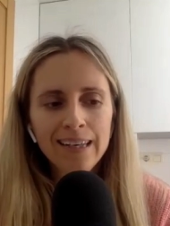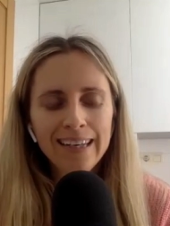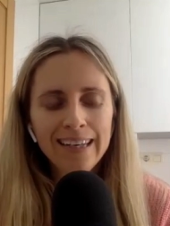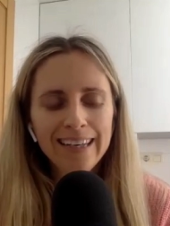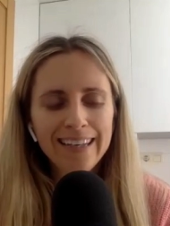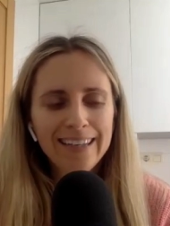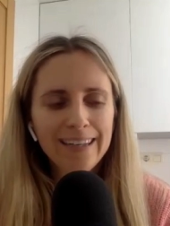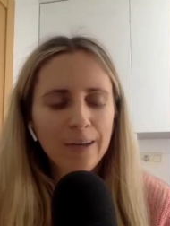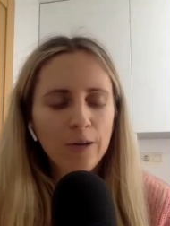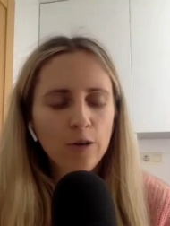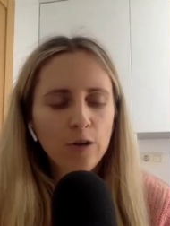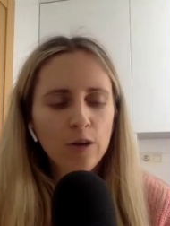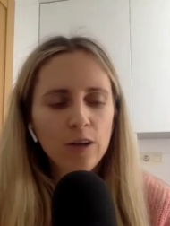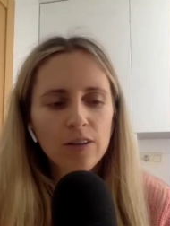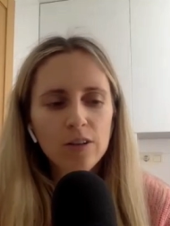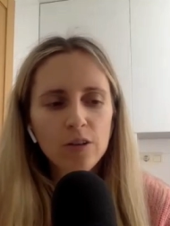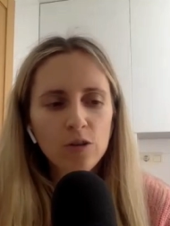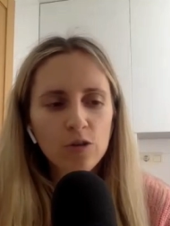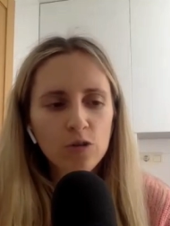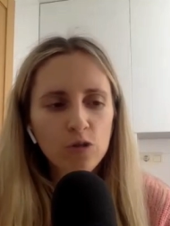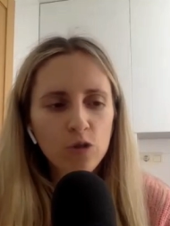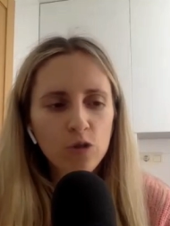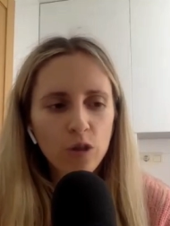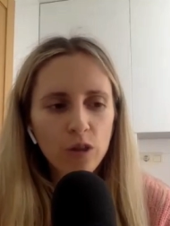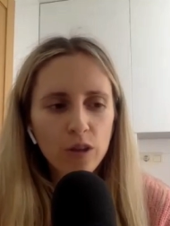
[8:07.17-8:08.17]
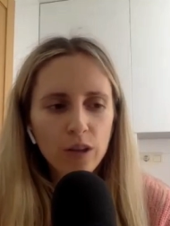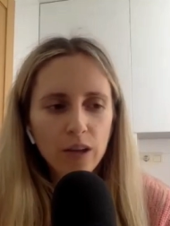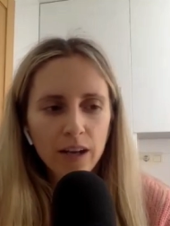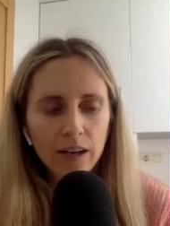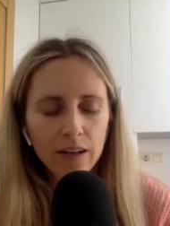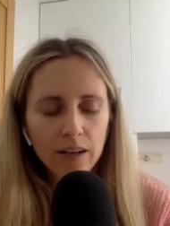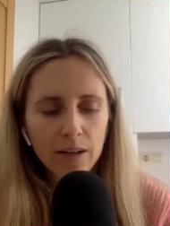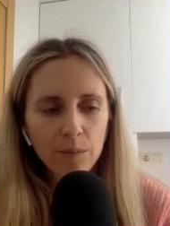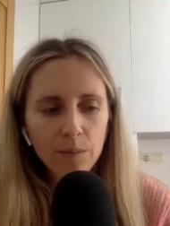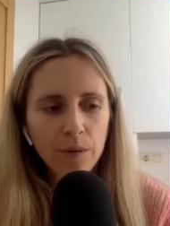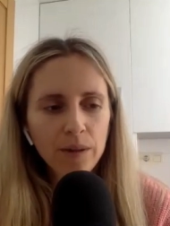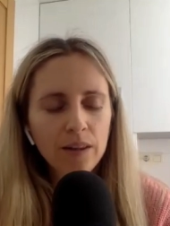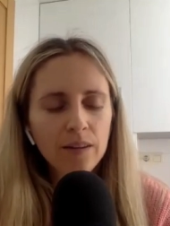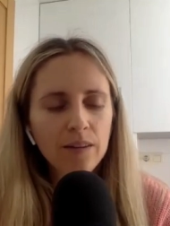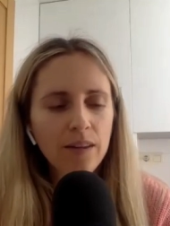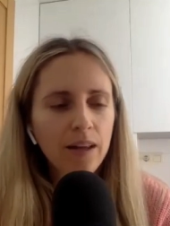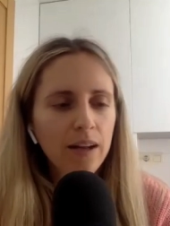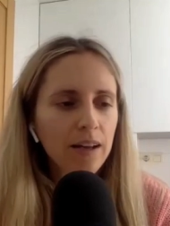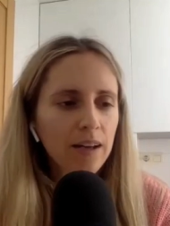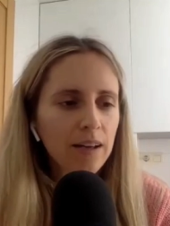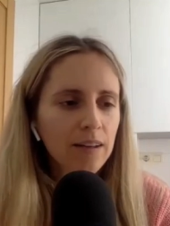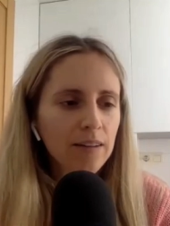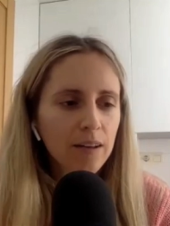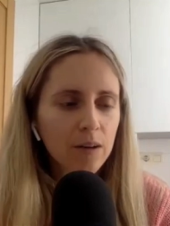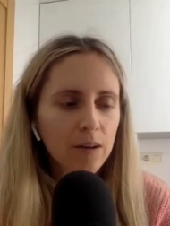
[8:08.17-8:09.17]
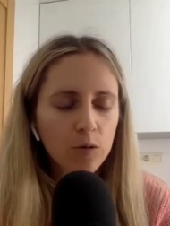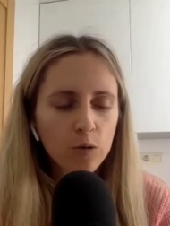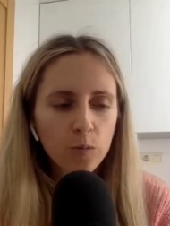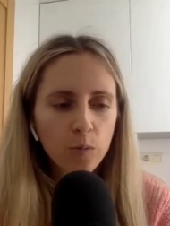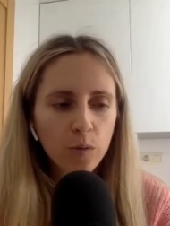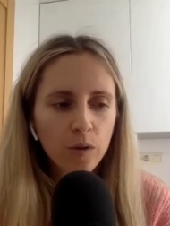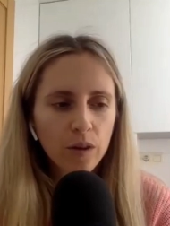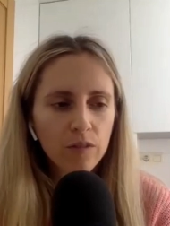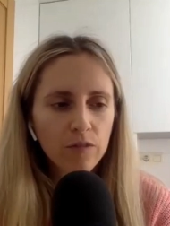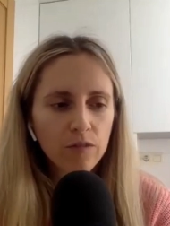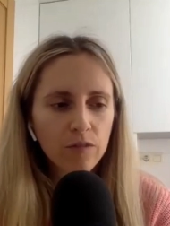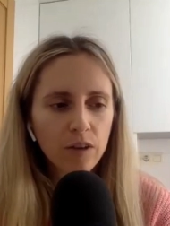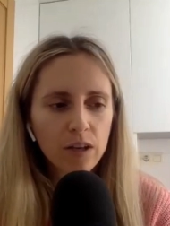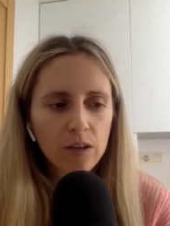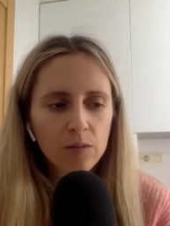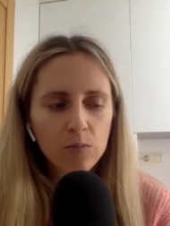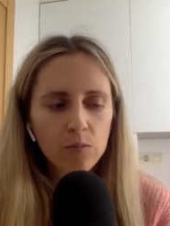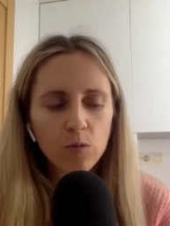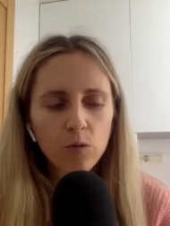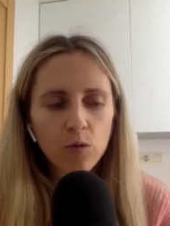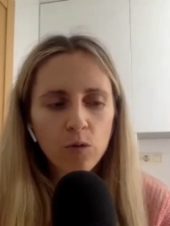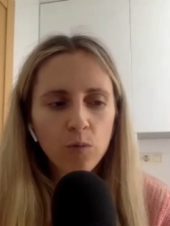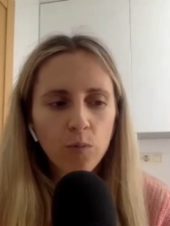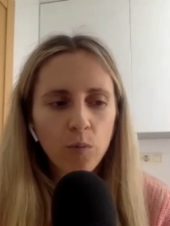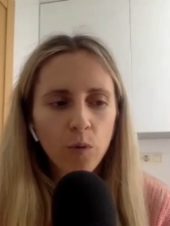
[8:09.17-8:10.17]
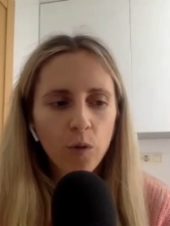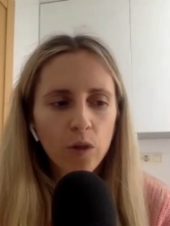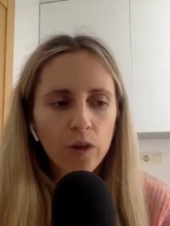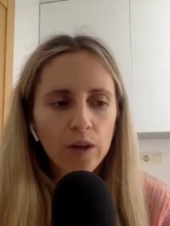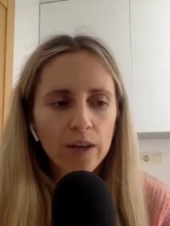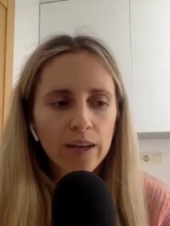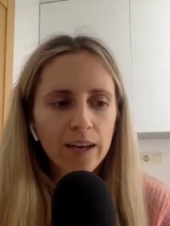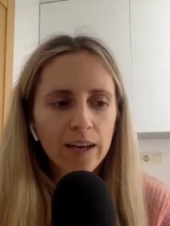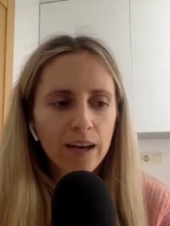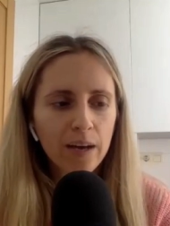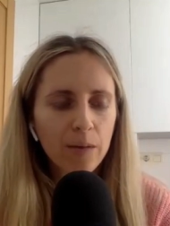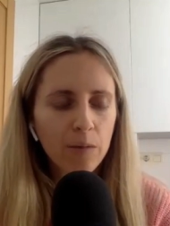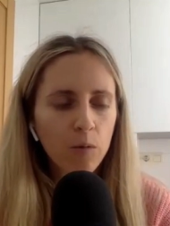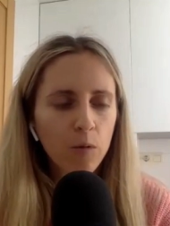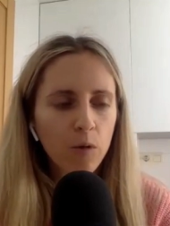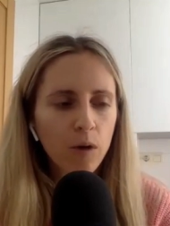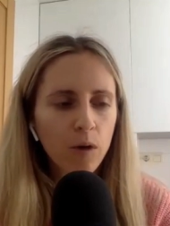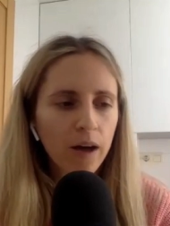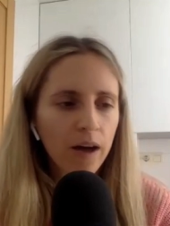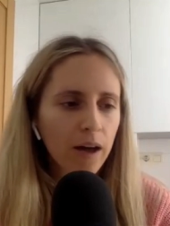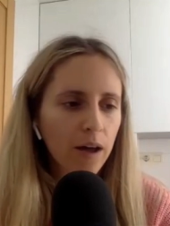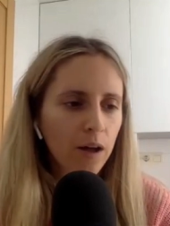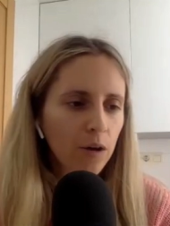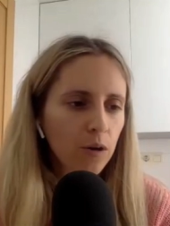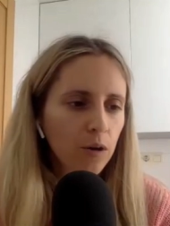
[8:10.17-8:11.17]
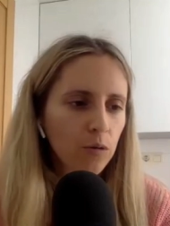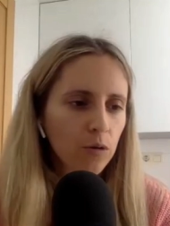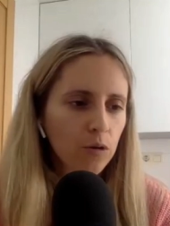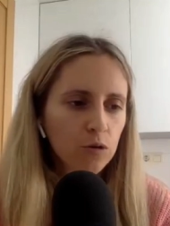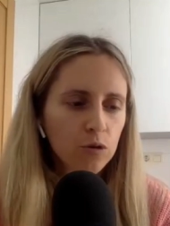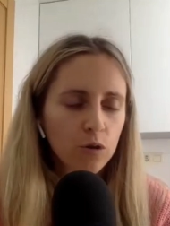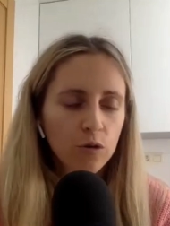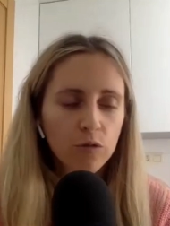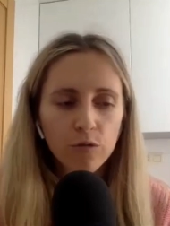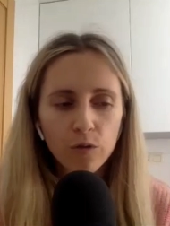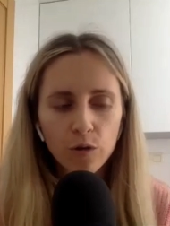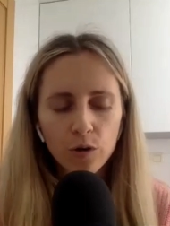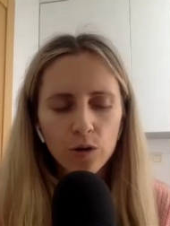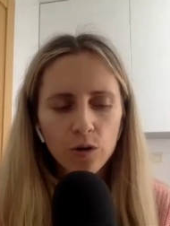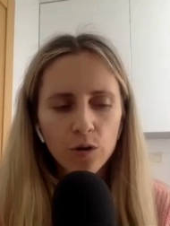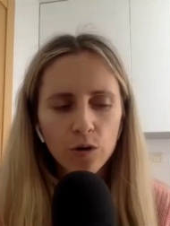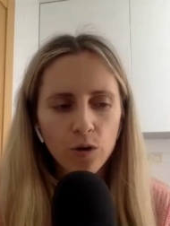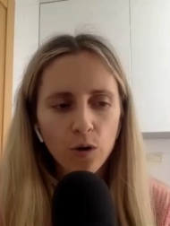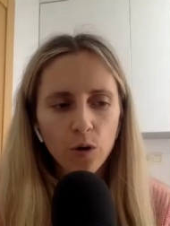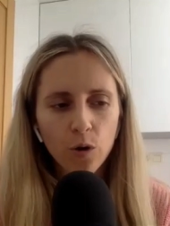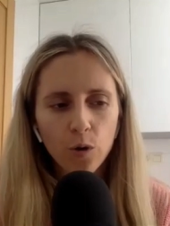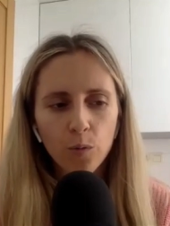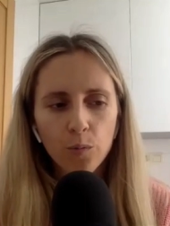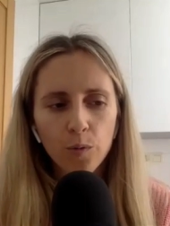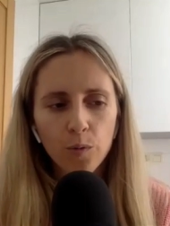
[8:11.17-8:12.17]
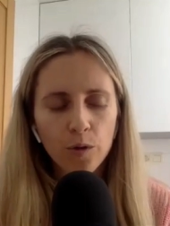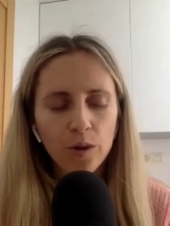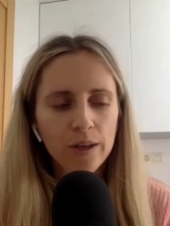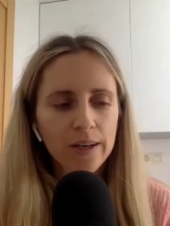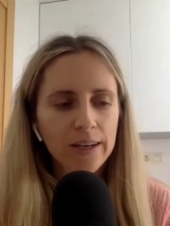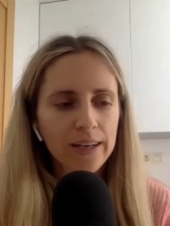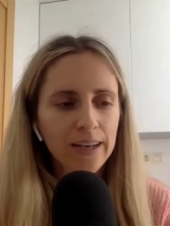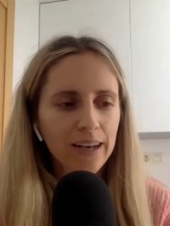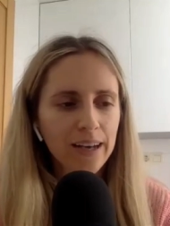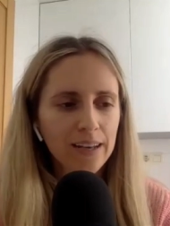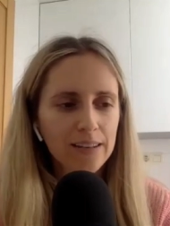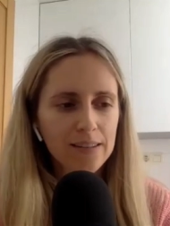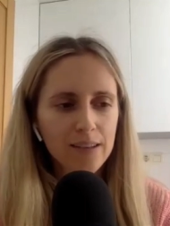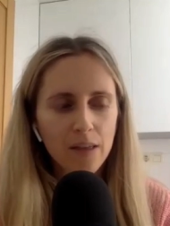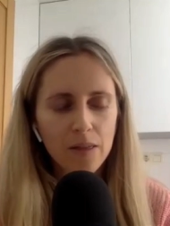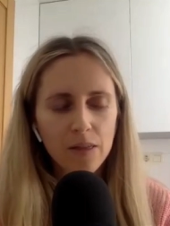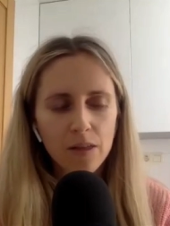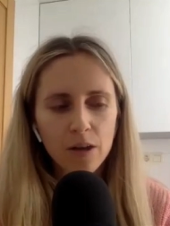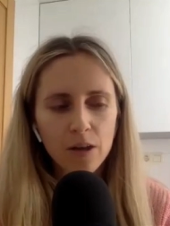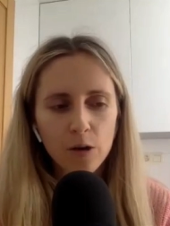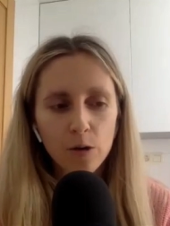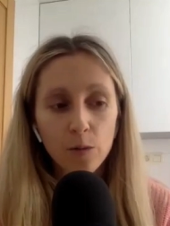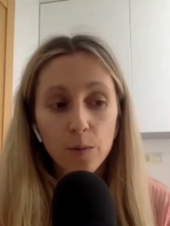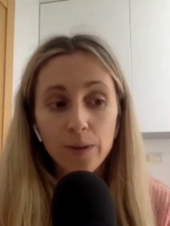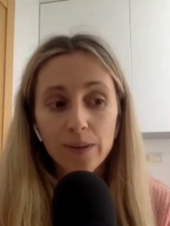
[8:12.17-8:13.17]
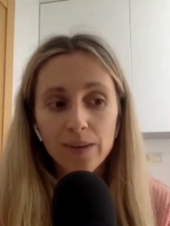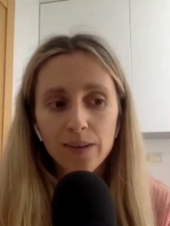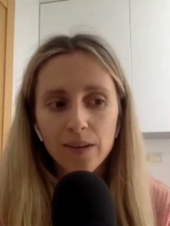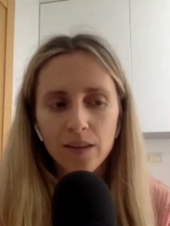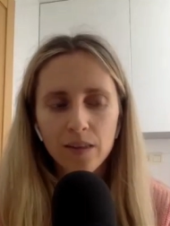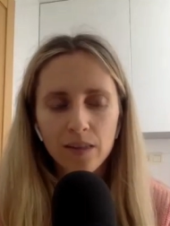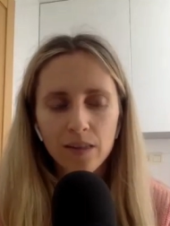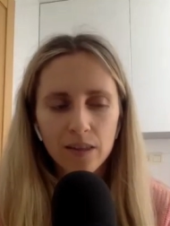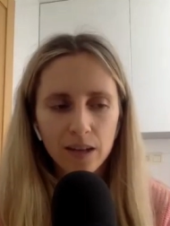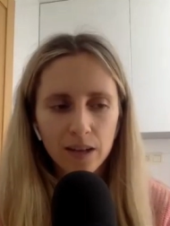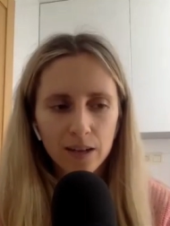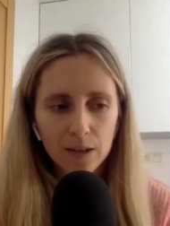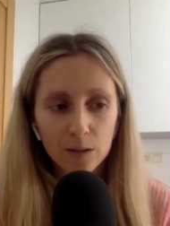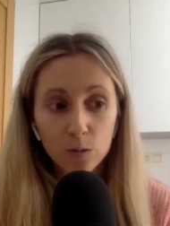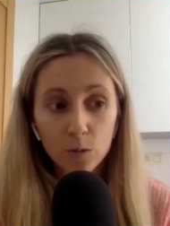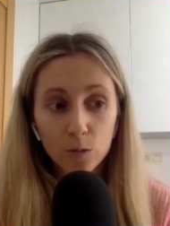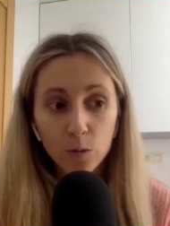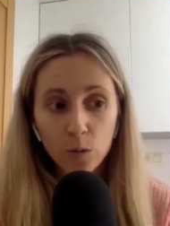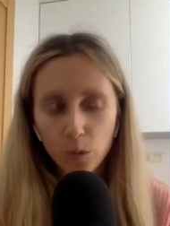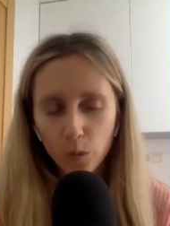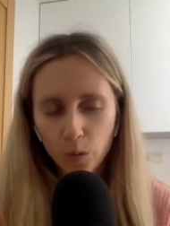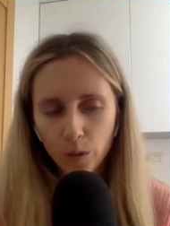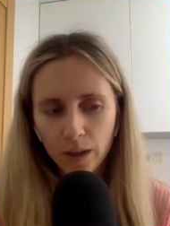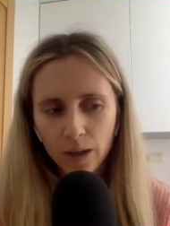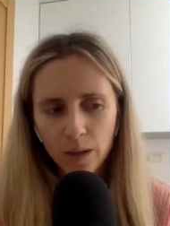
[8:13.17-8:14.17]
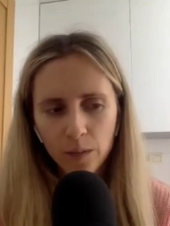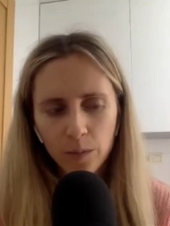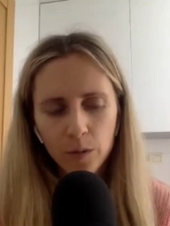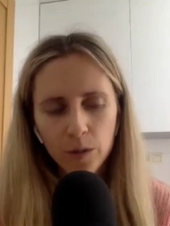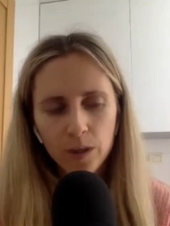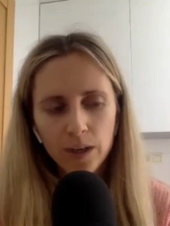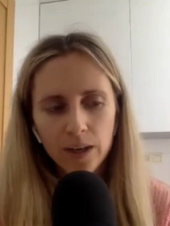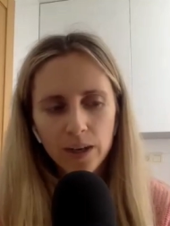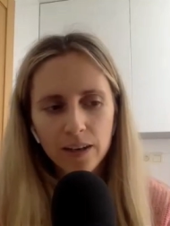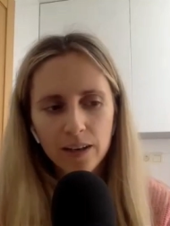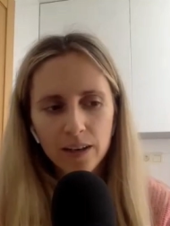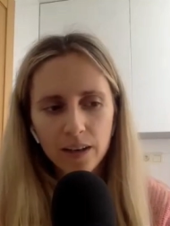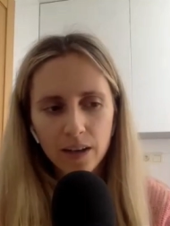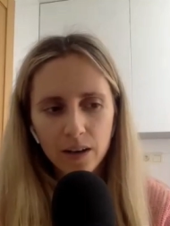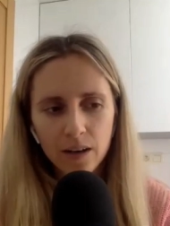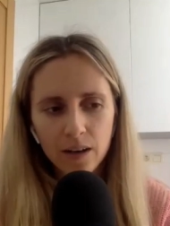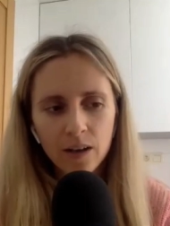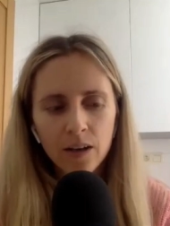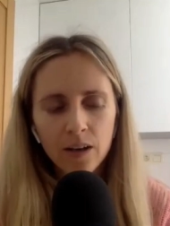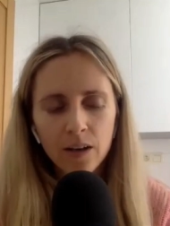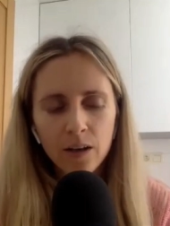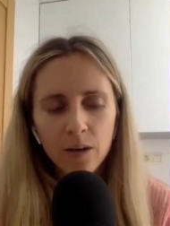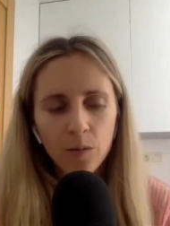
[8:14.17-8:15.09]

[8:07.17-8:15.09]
Esta conexión social, en vez de estar en este grupo de Facebook, podrías buscar otro foro o podrías hacerlo presencial en tu ciudad, podrías crear,